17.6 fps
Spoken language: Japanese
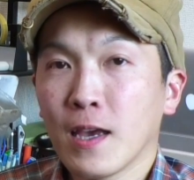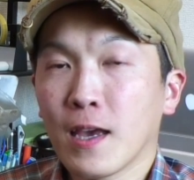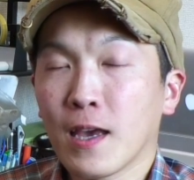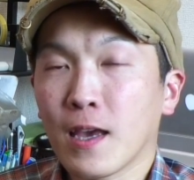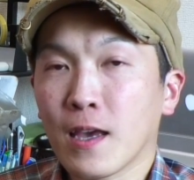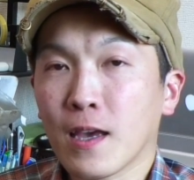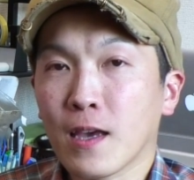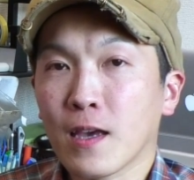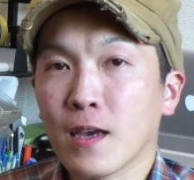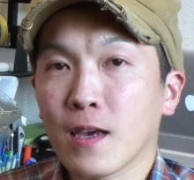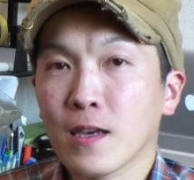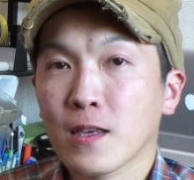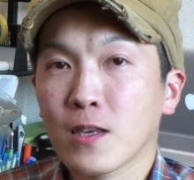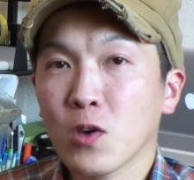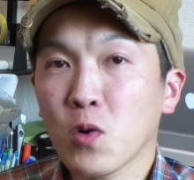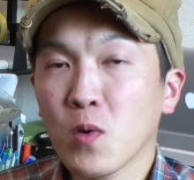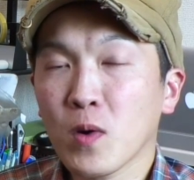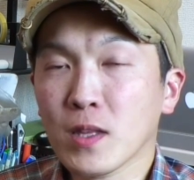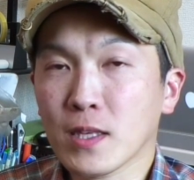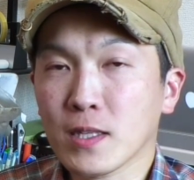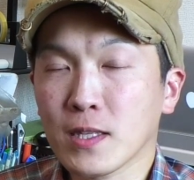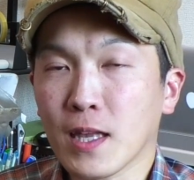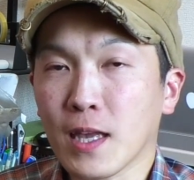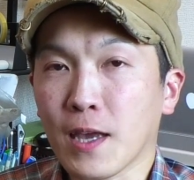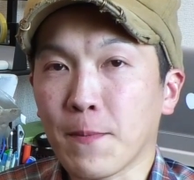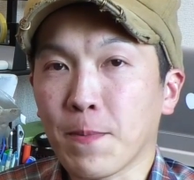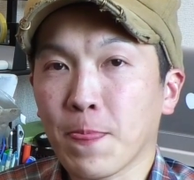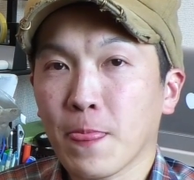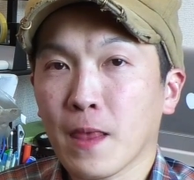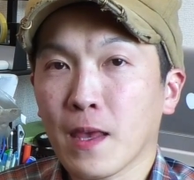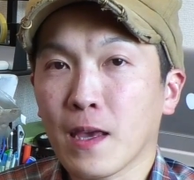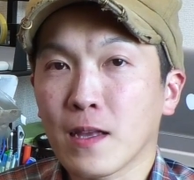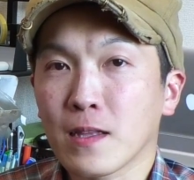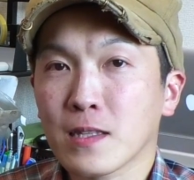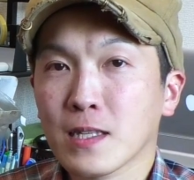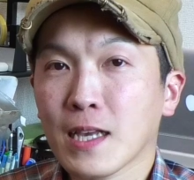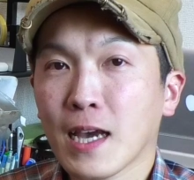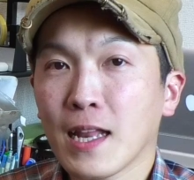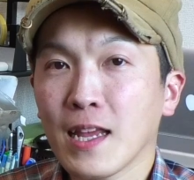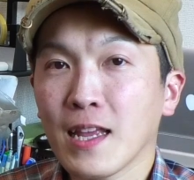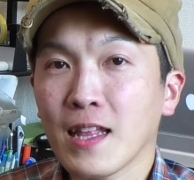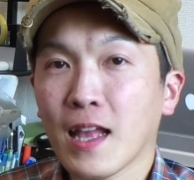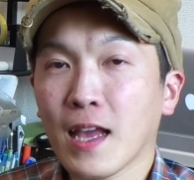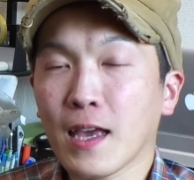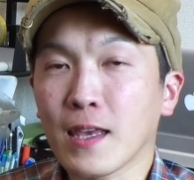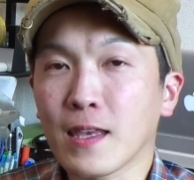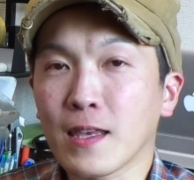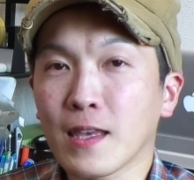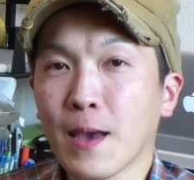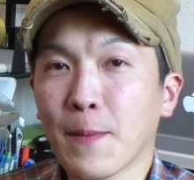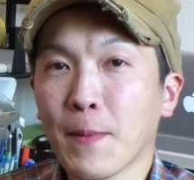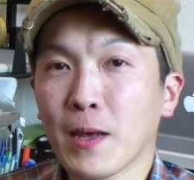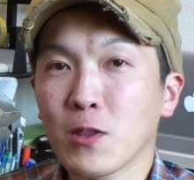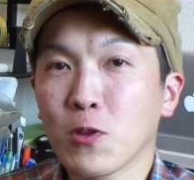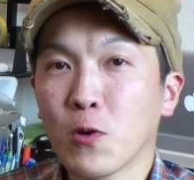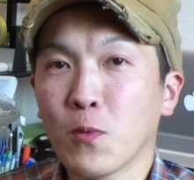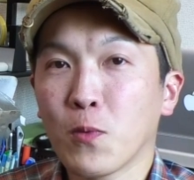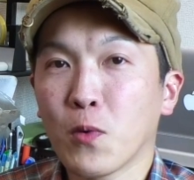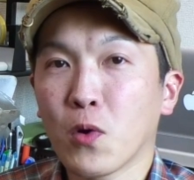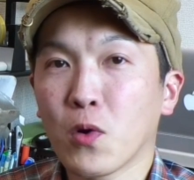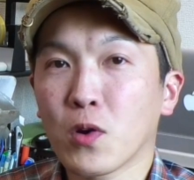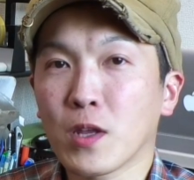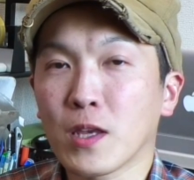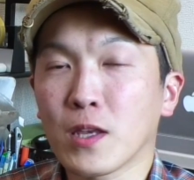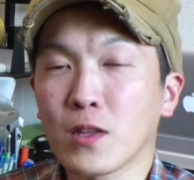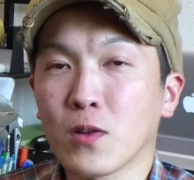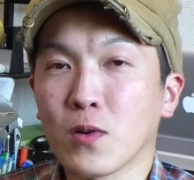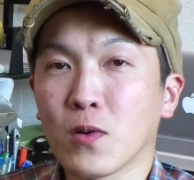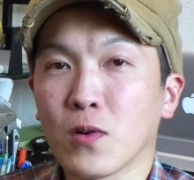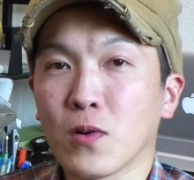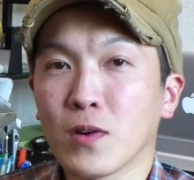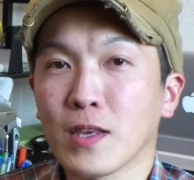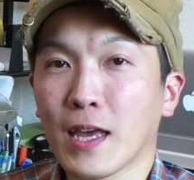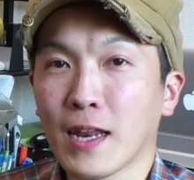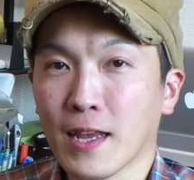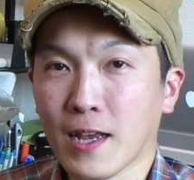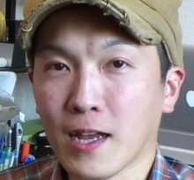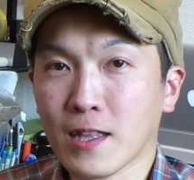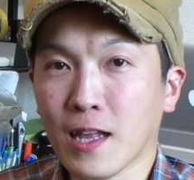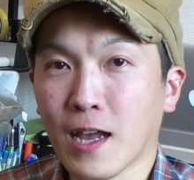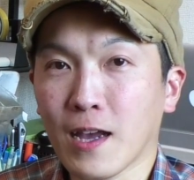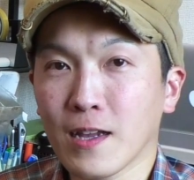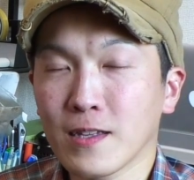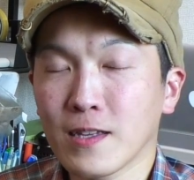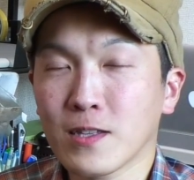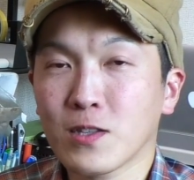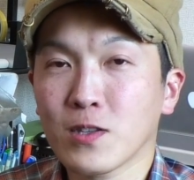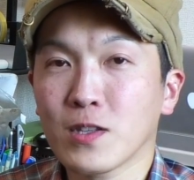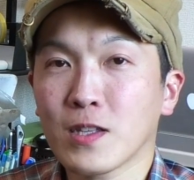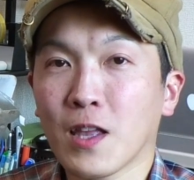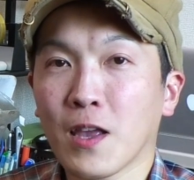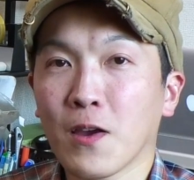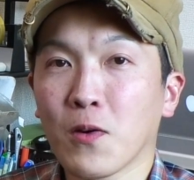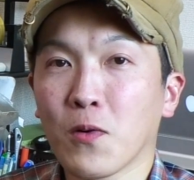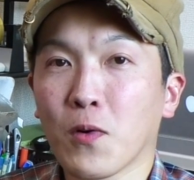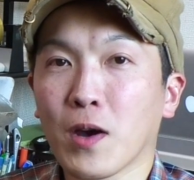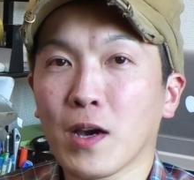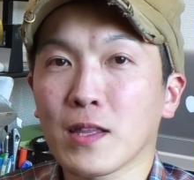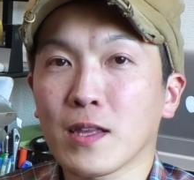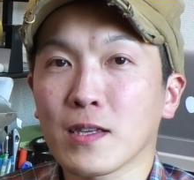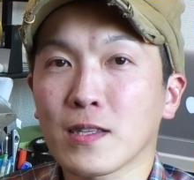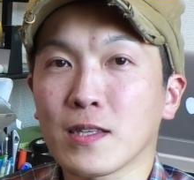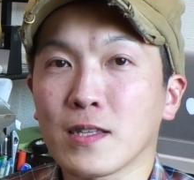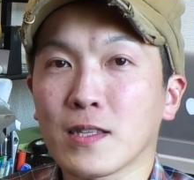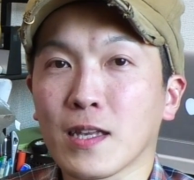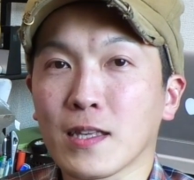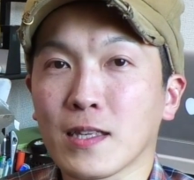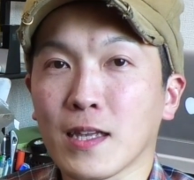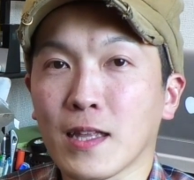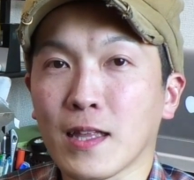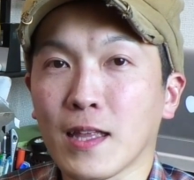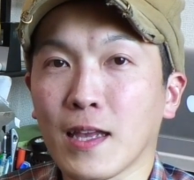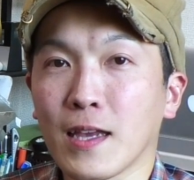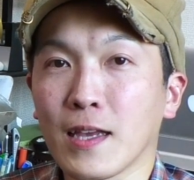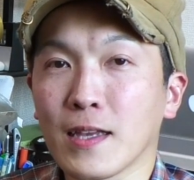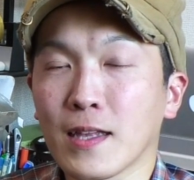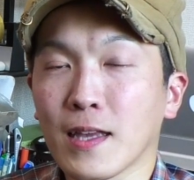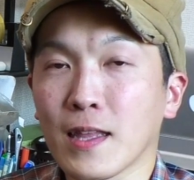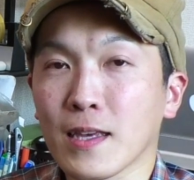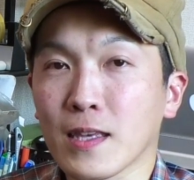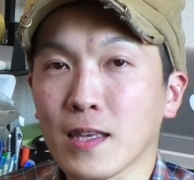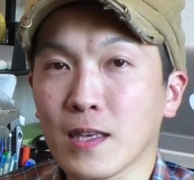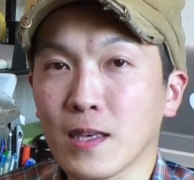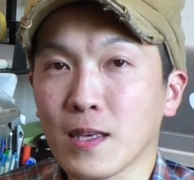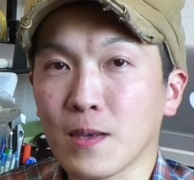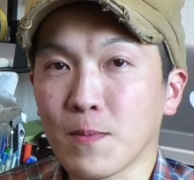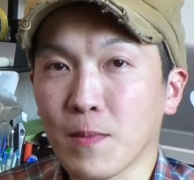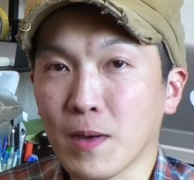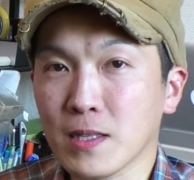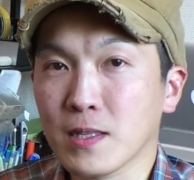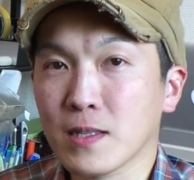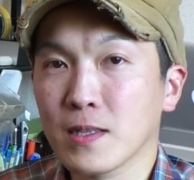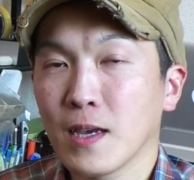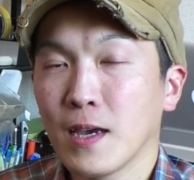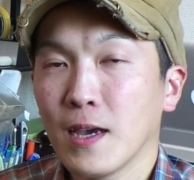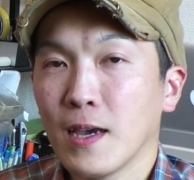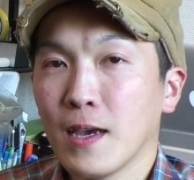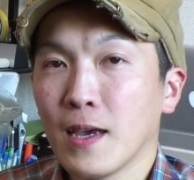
今日はですね、疲れない山登りのやり方についてお話しさせていただきます。